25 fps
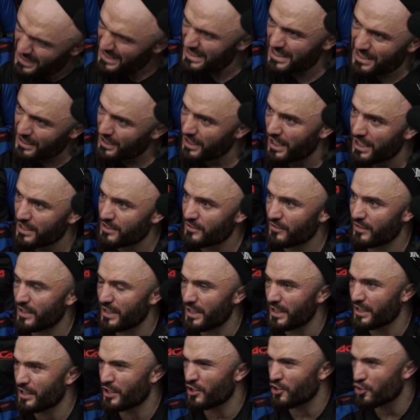дать газ в
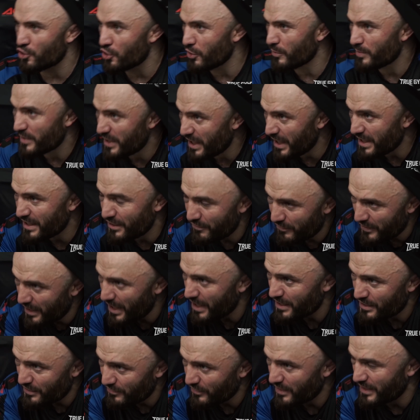клетке. Чтобы дать
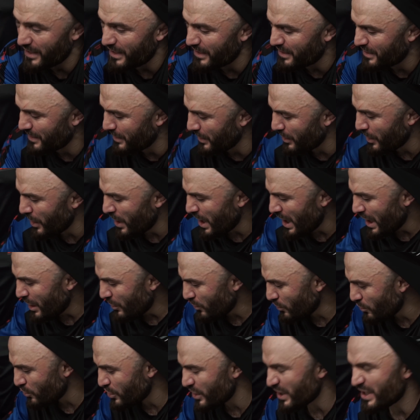газ в клетке,
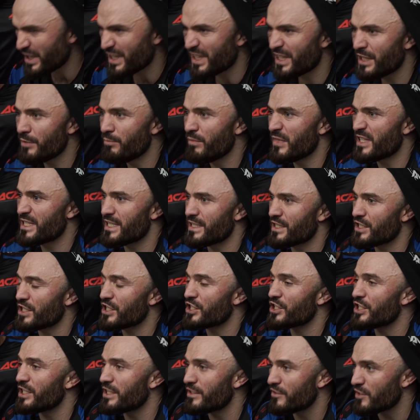нужно три месяца
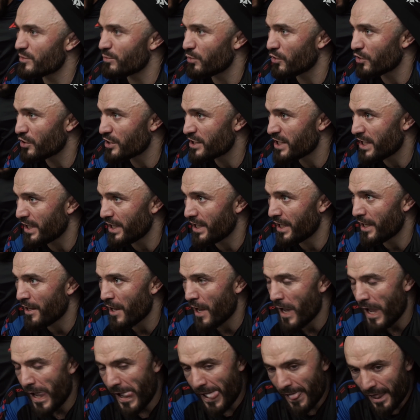жить в спортзале.
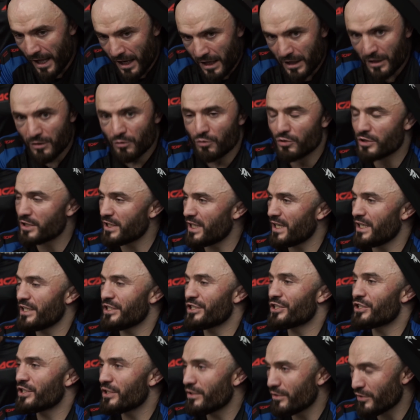Вот я
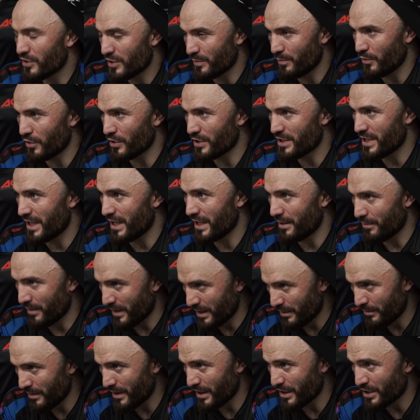и жил в спортзале,
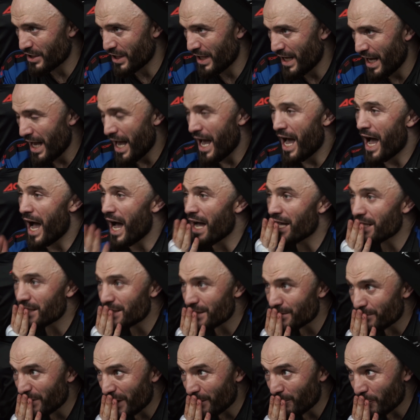понимаешь? А
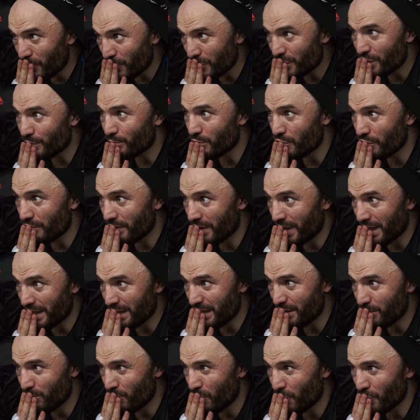если я молча буду
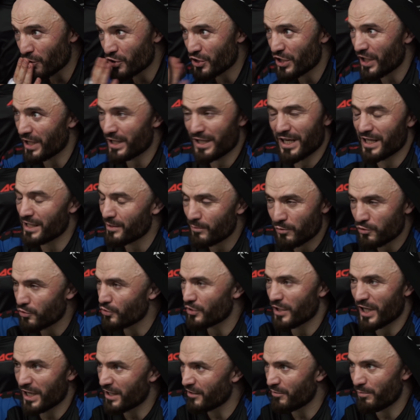выходить, молча, я не
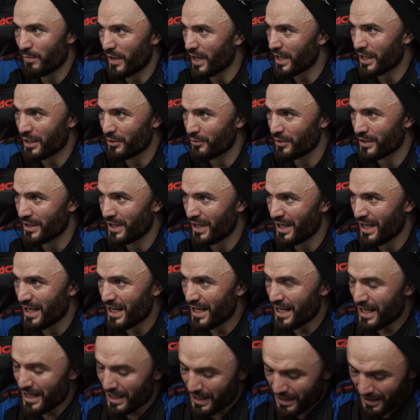буду так впахивать.
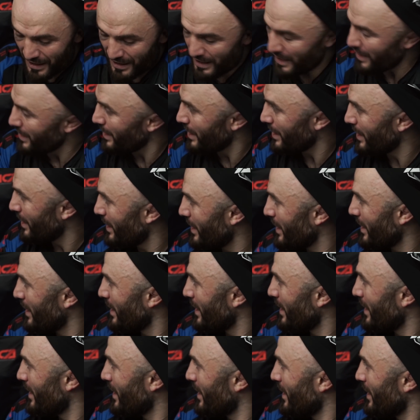Мага, я всех
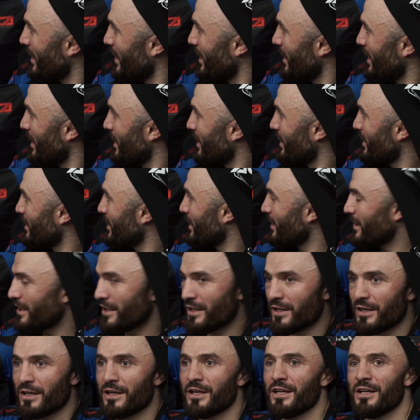записался, плохое интервью
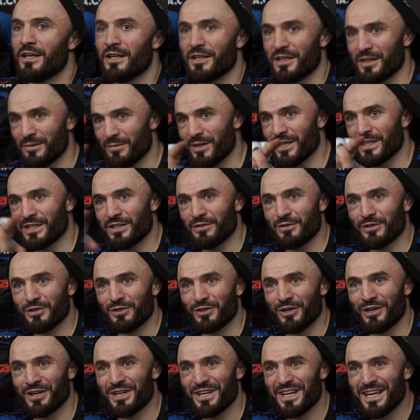будет, но потом Имейте в
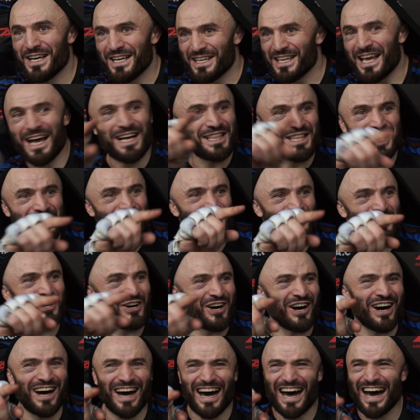виду.
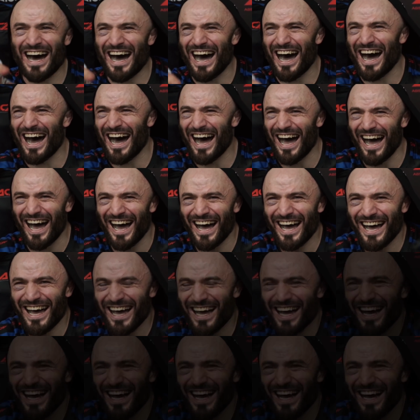Я